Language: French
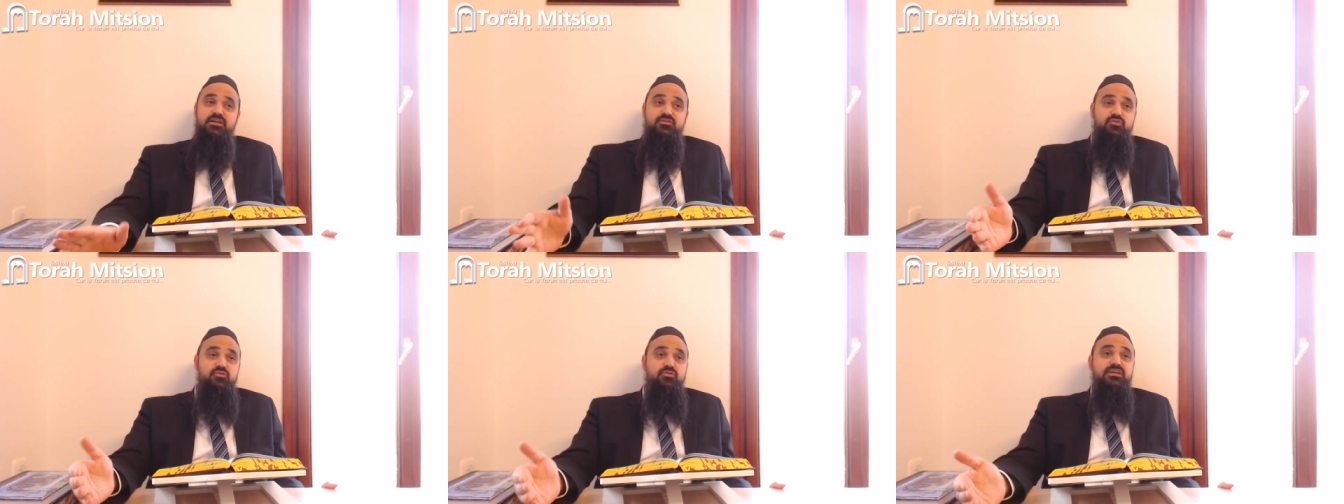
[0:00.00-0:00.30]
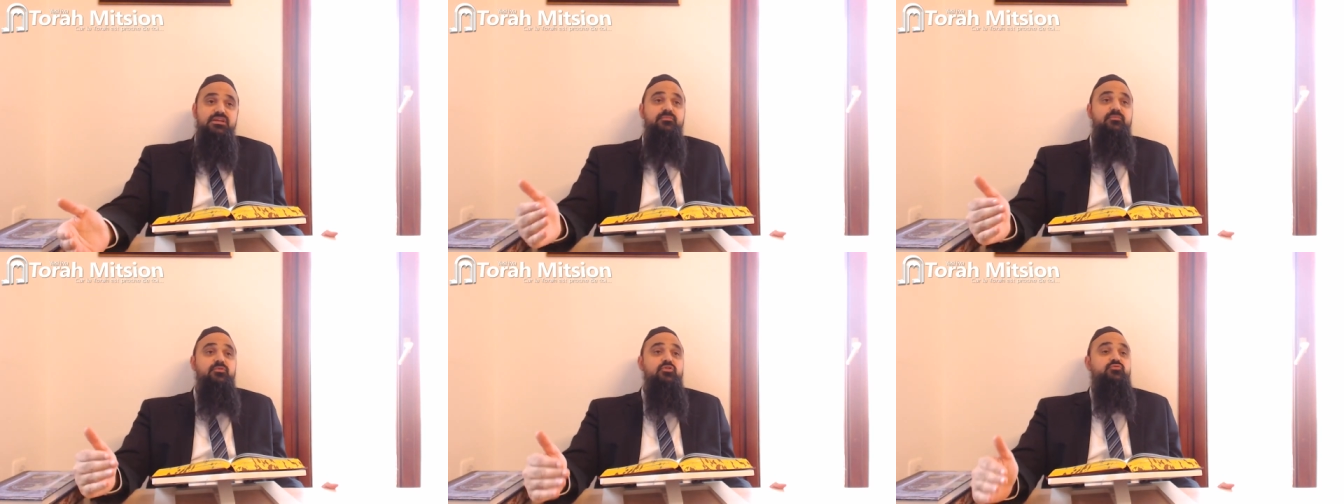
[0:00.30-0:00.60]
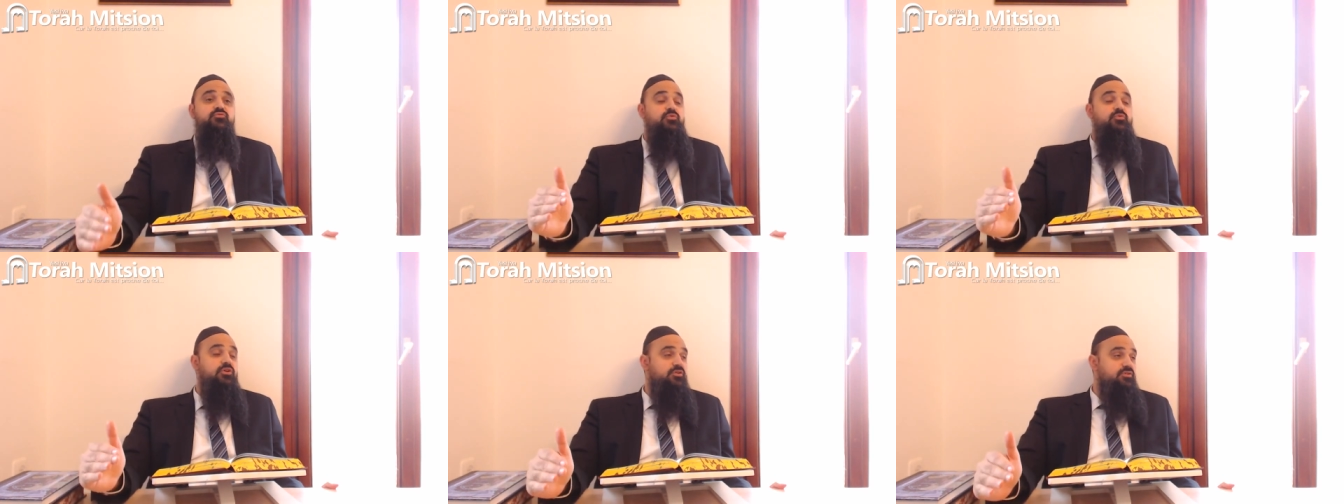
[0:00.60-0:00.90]
Celui qui
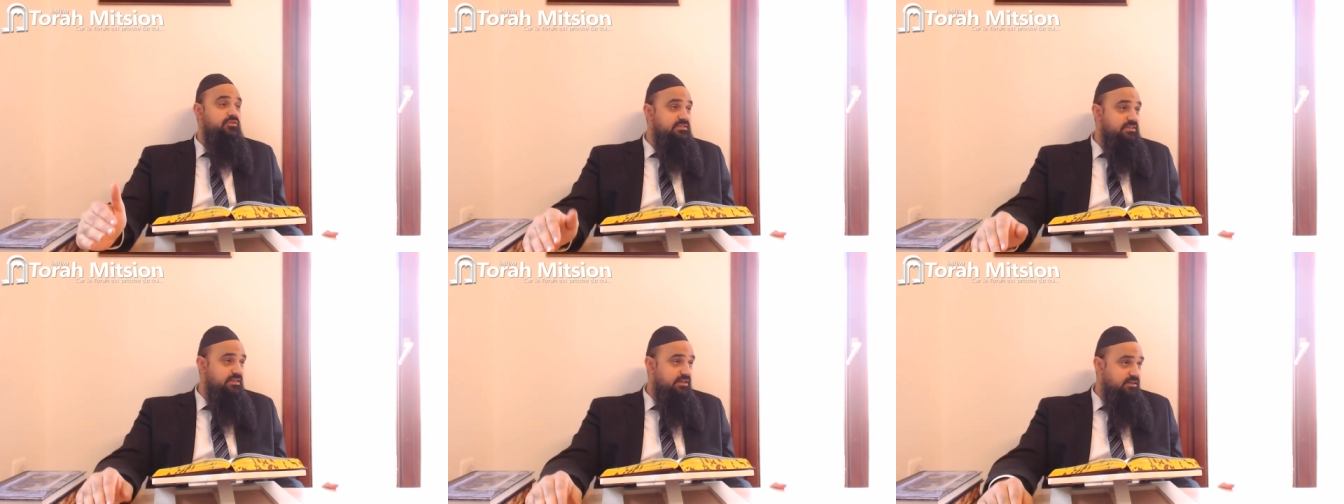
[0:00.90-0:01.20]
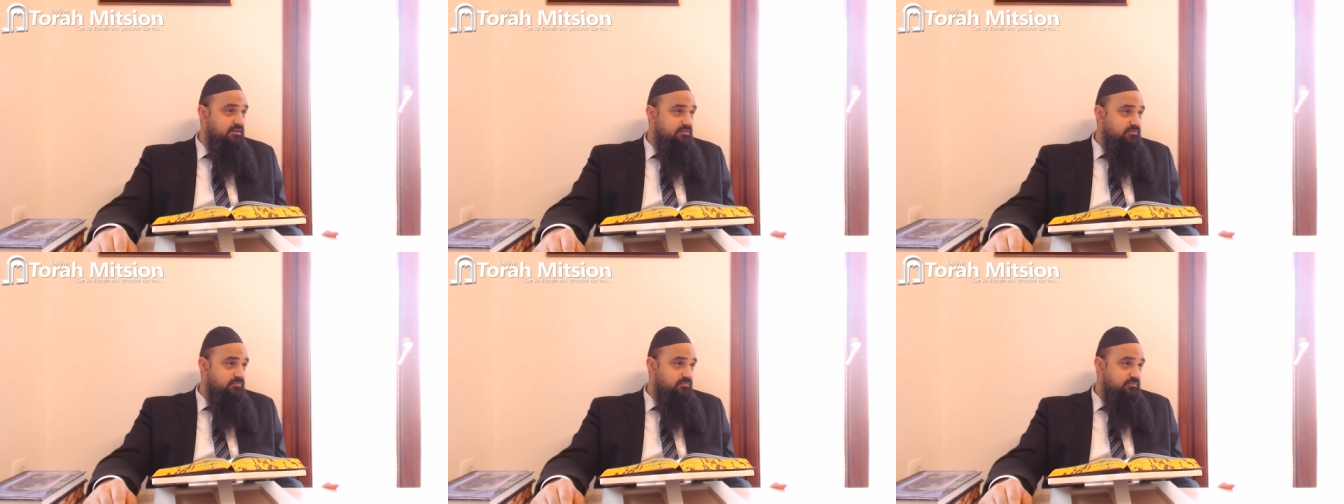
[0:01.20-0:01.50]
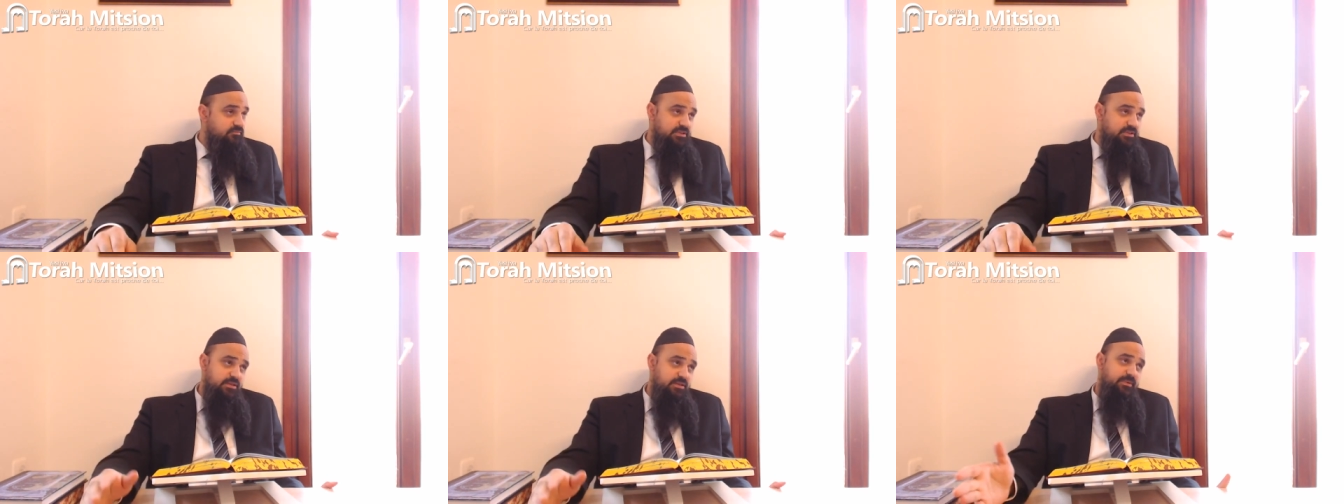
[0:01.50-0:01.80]
mange moins que ça,
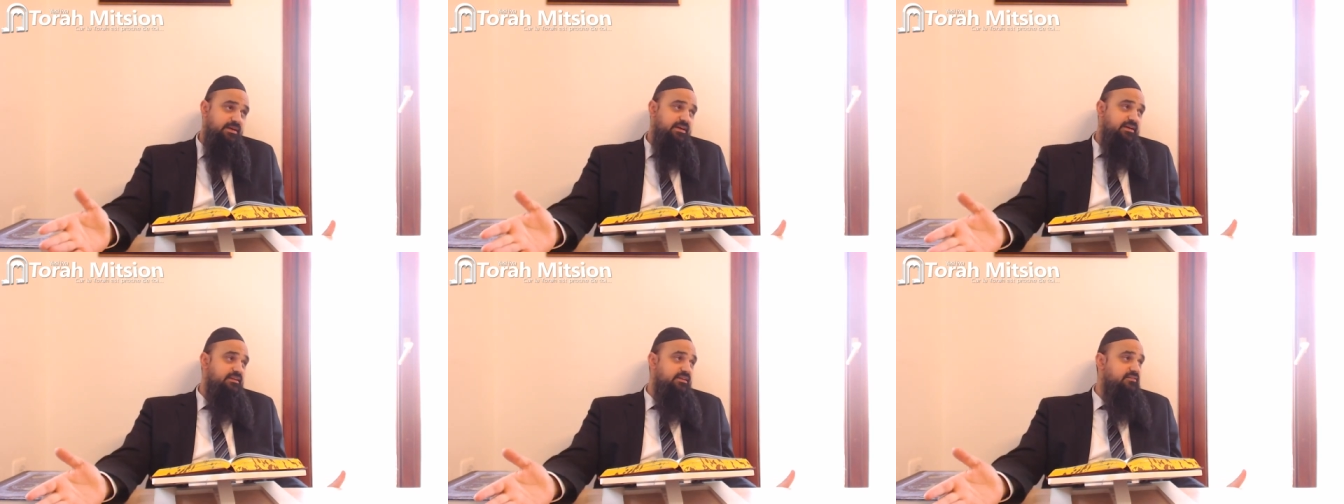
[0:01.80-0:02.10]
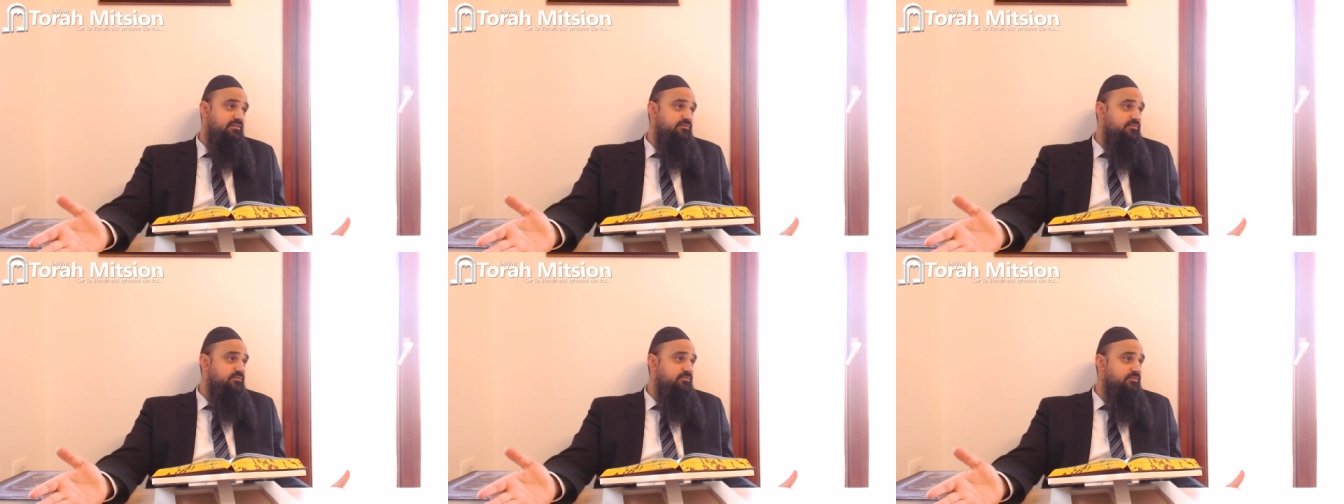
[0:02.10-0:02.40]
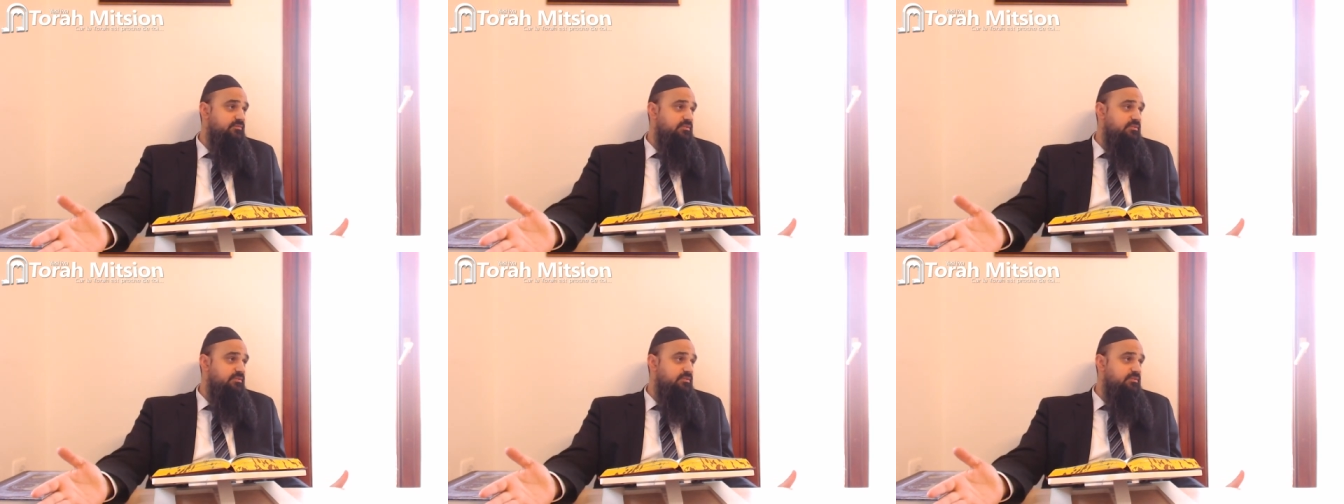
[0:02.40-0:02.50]
il n'est pas hayav.